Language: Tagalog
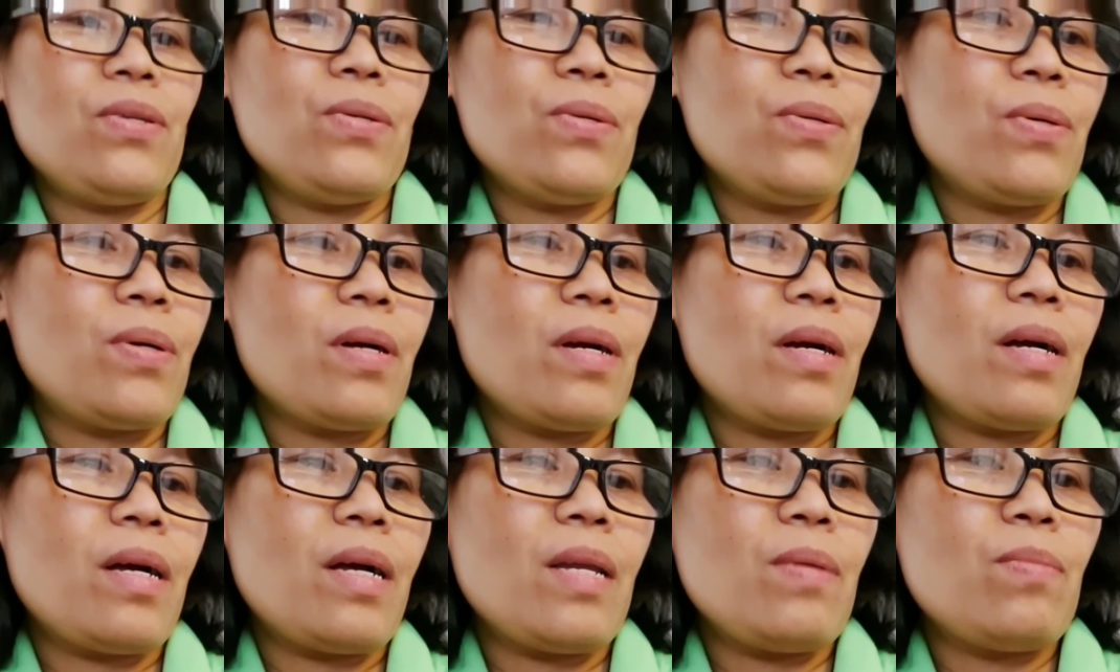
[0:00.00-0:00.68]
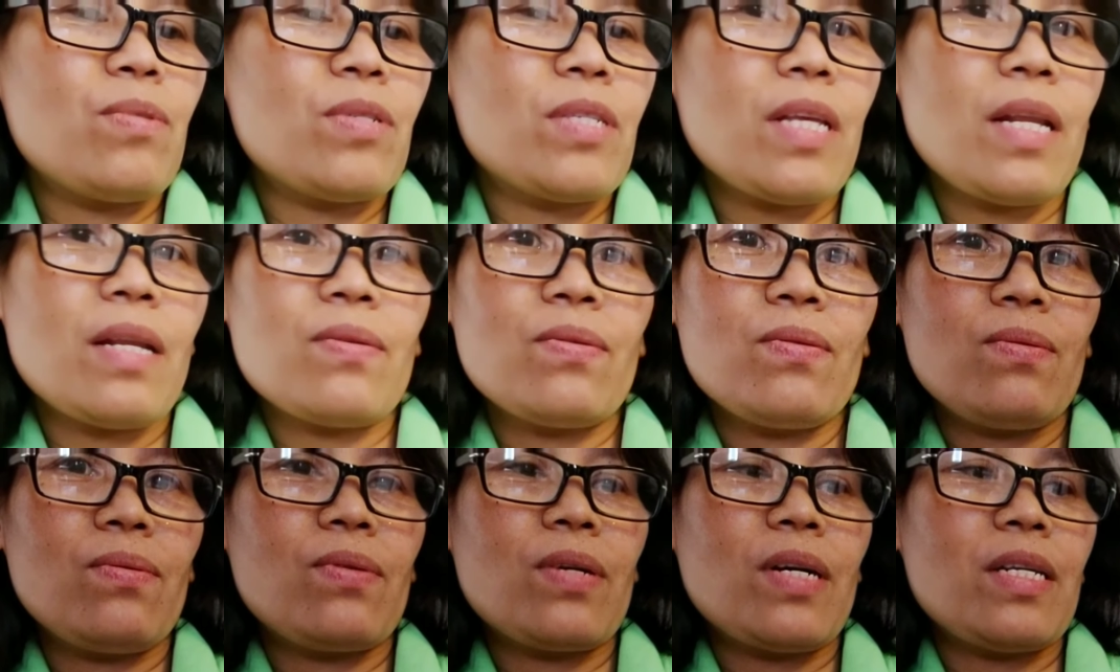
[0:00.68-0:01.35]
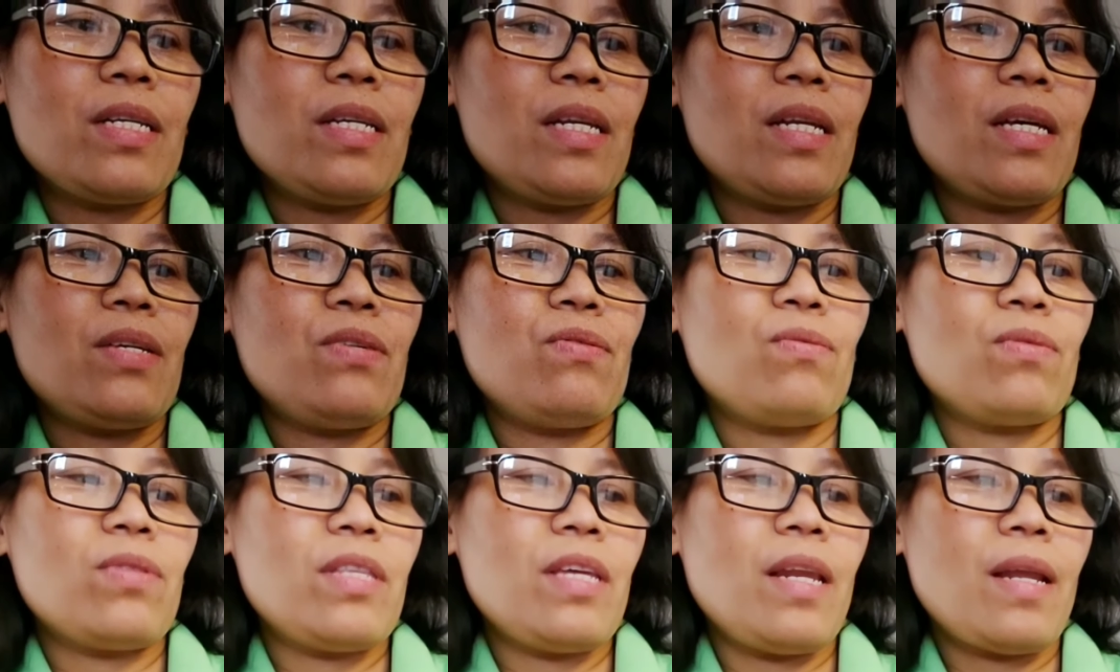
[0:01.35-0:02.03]
yung almusal ko kanina
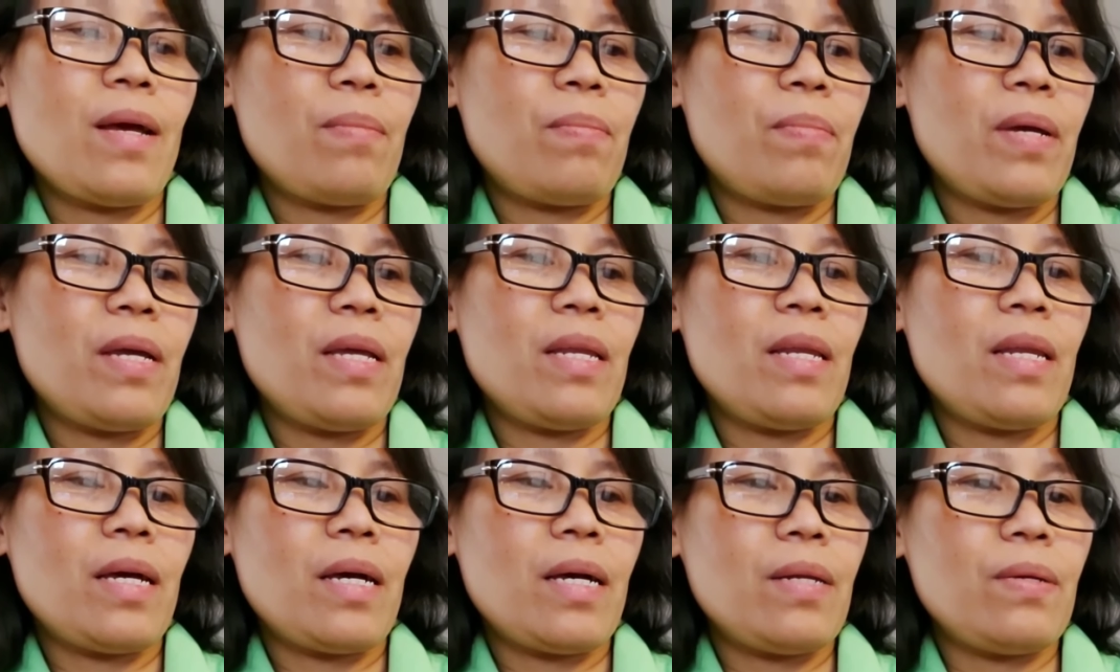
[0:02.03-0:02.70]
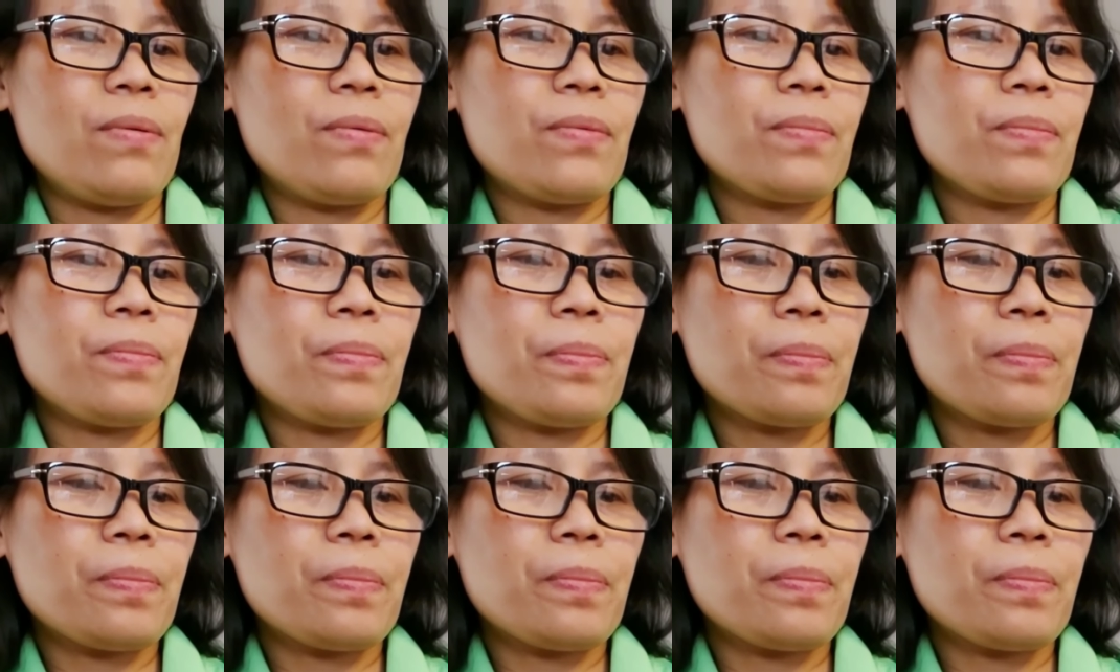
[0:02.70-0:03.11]
yung tinapay na ano